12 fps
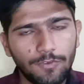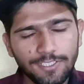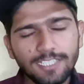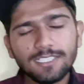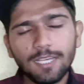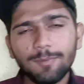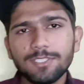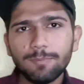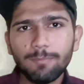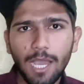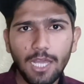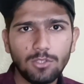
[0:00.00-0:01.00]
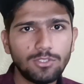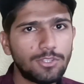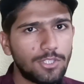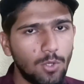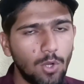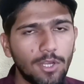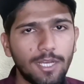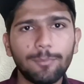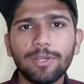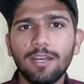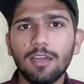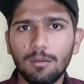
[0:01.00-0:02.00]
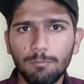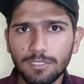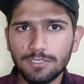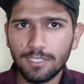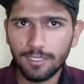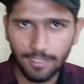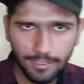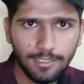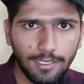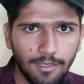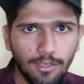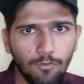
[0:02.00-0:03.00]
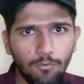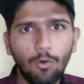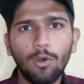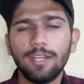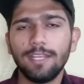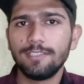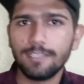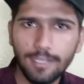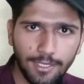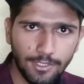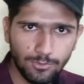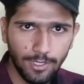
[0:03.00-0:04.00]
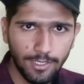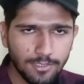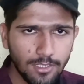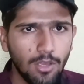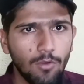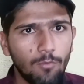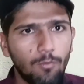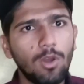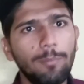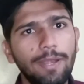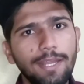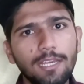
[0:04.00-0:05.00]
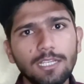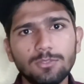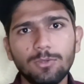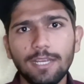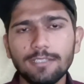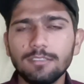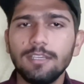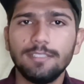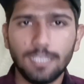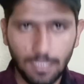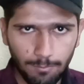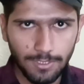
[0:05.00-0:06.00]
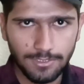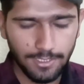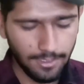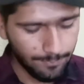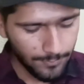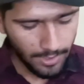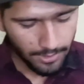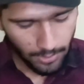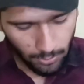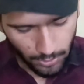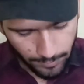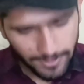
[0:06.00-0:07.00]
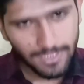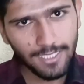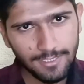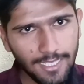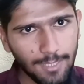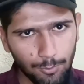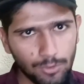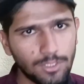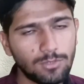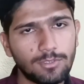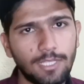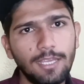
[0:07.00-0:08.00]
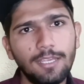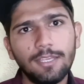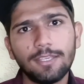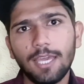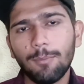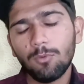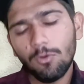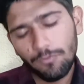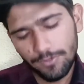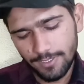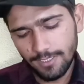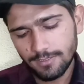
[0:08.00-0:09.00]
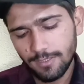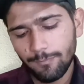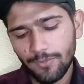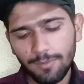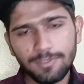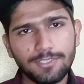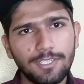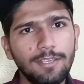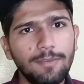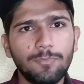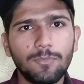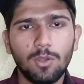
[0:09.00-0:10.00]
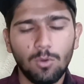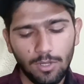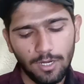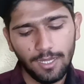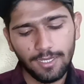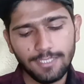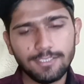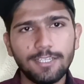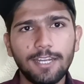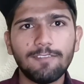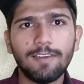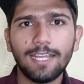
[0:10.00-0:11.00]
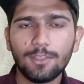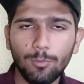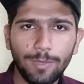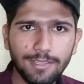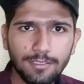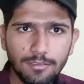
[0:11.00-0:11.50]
फिजिक्स केमिस्ट्री बायोलॉजी तीनों अटेंड करना कंपलसरी नहीं है फॉर इंजीनियरिंग स्टूडेंट्स फॉर मेडिकल स्टूडेंट्स ये कंपलसरी देखो इसमें सिलेक्शन का एक प्रोसेस होता है कि आपको फिजिक्स केमिस्ट्री और अगर इंजीनियरिंग वाले हैं तो मैथ